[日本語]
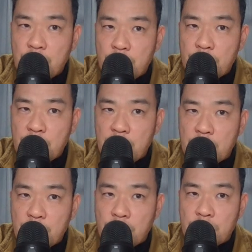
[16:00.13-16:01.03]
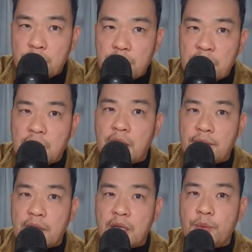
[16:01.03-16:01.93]
コロンビア教区委員
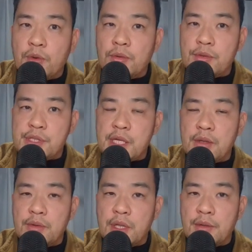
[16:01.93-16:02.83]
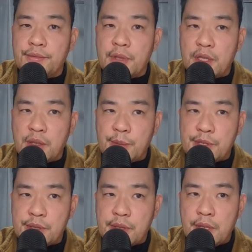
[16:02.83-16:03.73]
会はレポートの最後で触れていま
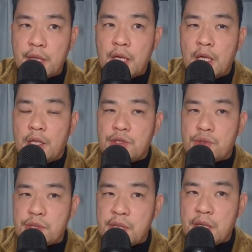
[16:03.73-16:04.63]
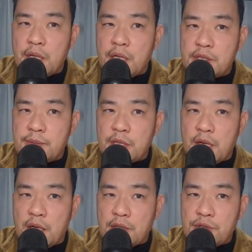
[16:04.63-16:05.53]
す。女性が初め
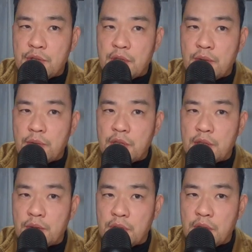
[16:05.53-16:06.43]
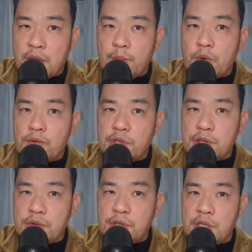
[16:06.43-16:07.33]
て暗種イを受けた時、牧
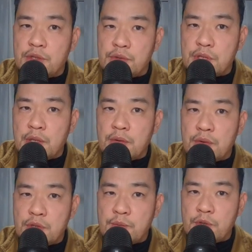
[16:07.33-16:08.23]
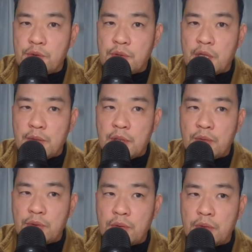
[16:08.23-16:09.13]
師として女性を望む教会は
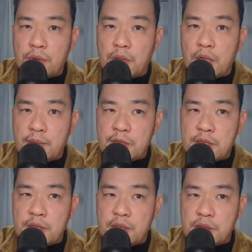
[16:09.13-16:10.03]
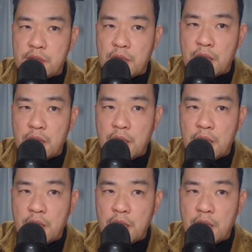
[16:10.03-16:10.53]
ほとんどありませんでした。